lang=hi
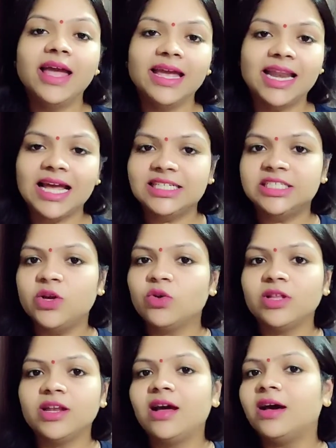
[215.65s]
इलायची
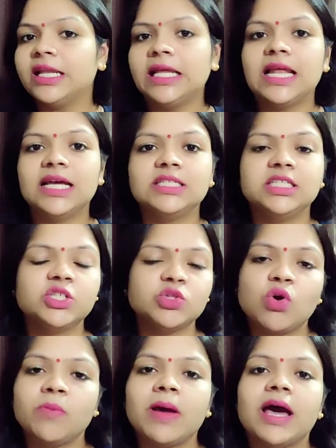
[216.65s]
होती है ना हरी इलायची
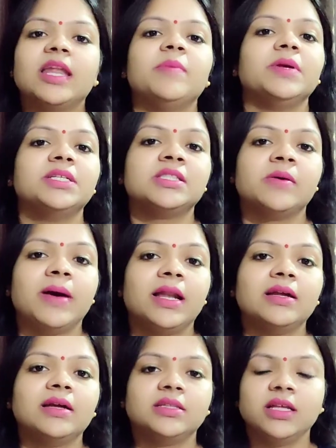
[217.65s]
जिसको आप खाने में
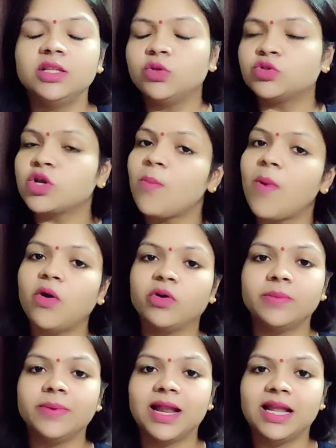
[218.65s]
इस्तेमाल करते हैं तो उसका
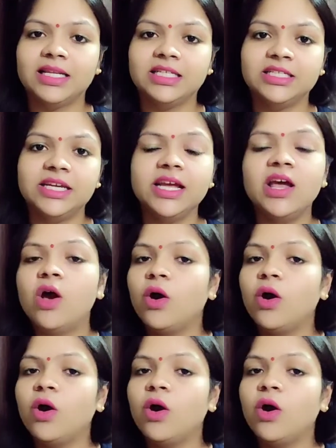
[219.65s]
पाउडर बना लीजिए